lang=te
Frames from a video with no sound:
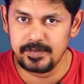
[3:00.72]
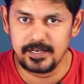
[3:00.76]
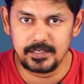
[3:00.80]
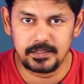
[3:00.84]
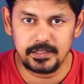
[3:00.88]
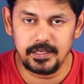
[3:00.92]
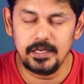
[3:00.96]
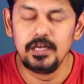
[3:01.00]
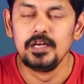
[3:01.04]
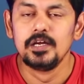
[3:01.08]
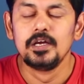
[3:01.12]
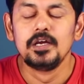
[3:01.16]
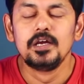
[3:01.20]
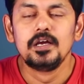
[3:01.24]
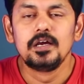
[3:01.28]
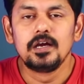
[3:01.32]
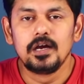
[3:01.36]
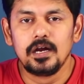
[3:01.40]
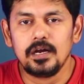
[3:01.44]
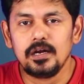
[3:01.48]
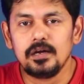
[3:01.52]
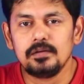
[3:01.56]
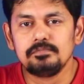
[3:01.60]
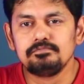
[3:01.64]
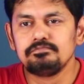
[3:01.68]
పెడితే
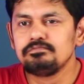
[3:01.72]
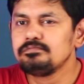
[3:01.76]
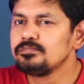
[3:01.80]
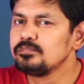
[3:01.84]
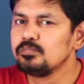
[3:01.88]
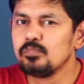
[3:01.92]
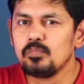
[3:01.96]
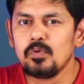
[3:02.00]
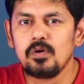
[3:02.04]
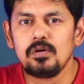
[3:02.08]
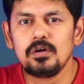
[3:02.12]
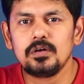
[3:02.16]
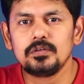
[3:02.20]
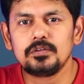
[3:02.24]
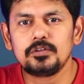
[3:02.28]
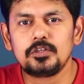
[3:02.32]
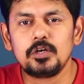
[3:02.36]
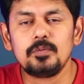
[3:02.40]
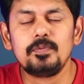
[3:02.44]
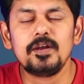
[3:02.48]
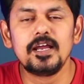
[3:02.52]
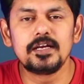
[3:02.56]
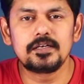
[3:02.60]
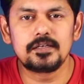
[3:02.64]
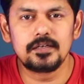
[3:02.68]

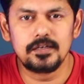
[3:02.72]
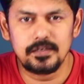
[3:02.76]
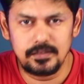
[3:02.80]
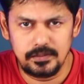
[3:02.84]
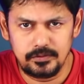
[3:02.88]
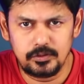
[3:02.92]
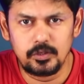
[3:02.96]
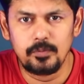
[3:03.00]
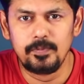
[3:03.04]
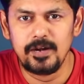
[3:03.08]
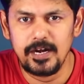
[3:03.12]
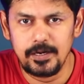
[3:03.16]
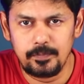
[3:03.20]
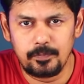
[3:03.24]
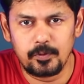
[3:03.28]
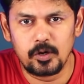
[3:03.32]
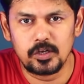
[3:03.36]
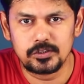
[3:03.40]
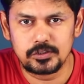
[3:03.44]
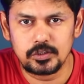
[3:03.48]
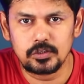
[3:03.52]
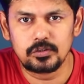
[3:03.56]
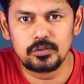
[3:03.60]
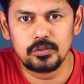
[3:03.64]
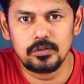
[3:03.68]
త్రిబుల్ త్రిబులెట్
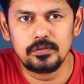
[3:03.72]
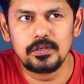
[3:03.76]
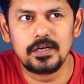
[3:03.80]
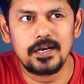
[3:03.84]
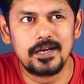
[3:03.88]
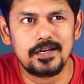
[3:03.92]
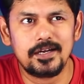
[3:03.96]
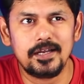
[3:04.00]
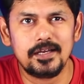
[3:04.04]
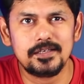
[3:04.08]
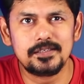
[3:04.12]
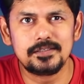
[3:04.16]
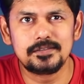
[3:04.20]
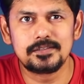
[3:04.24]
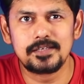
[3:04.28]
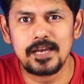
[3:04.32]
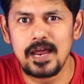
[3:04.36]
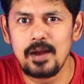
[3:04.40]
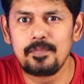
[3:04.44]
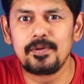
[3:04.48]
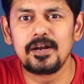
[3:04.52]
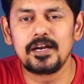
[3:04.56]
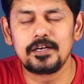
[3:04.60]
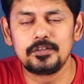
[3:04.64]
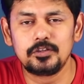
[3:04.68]
ప్రాసెసర్తో అంటే
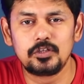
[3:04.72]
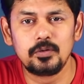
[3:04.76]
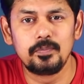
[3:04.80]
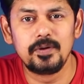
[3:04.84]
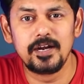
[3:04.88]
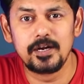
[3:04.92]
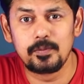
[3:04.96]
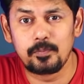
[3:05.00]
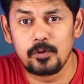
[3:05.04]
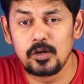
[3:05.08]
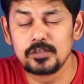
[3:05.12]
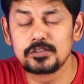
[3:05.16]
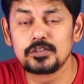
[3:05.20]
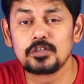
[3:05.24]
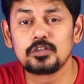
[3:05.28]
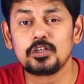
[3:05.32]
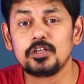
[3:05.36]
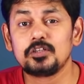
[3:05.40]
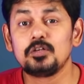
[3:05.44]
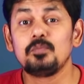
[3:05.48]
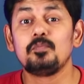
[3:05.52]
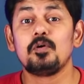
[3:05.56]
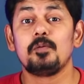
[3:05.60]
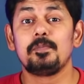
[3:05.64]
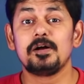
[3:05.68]
స్నాప్డ్రాగన్ త్రిబులెట్ ప్రాసెసర్తో
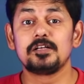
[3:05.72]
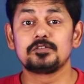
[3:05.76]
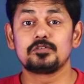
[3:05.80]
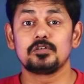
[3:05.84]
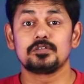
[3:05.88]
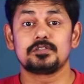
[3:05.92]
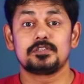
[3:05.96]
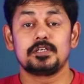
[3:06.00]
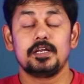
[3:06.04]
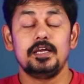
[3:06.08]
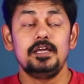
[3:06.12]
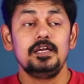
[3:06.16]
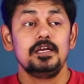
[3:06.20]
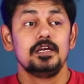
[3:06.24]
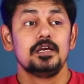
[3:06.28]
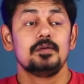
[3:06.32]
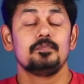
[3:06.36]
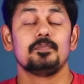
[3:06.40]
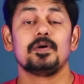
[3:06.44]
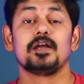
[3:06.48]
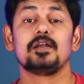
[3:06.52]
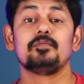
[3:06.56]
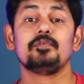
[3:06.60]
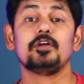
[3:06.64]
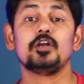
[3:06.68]
అయితే మొబైల్స్ వస్తున్నాయి
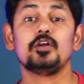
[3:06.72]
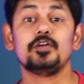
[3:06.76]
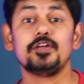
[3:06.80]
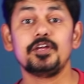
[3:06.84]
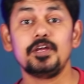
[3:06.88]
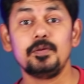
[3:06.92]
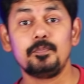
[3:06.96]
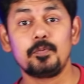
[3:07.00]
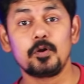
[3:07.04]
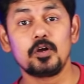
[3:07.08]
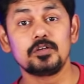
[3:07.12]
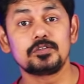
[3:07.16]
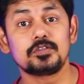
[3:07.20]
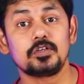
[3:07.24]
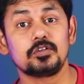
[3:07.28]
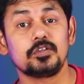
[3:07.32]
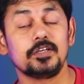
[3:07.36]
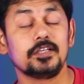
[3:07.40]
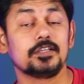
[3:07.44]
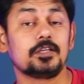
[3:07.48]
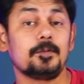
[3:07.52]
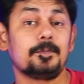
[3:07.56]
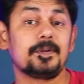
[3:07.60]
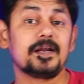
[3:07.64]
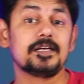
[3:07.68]
మరి వీళ్ళు ఈ ప్రాసెసర్తో
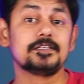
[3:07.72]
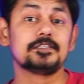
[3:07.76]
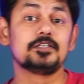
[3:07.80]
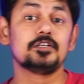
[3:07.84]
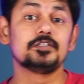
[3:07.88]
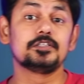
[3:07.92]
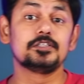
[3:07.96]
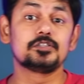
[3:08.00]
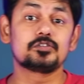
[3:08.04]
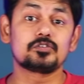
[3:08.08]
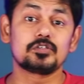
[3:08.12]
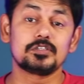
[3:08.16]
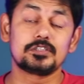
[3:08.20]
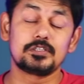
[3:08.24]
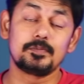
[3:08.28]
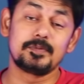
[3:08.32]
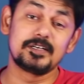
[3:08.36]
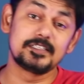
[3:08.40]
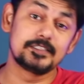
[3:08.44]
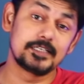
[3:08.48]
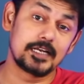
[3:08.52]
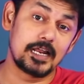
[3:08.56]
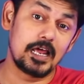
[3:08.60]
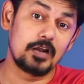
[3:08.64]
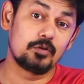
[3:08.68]
ఇంత ప్రైస్లో తీసుకొస్తే
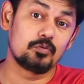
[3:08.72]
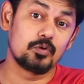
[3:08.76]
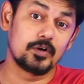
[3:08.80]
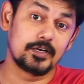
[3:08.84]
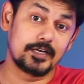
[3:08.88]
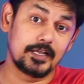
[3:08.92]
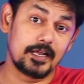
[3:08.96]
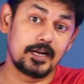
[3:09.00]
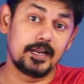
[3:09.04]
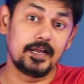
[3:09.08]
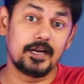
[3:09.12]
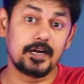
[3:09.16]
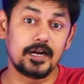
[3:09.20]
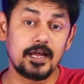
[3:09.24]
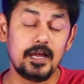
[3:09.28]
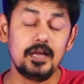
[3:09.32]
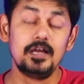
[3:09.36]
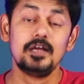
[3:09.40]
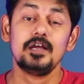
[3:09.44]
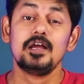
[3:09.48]
మరి జనాలు కొంటారు ఇక్కడ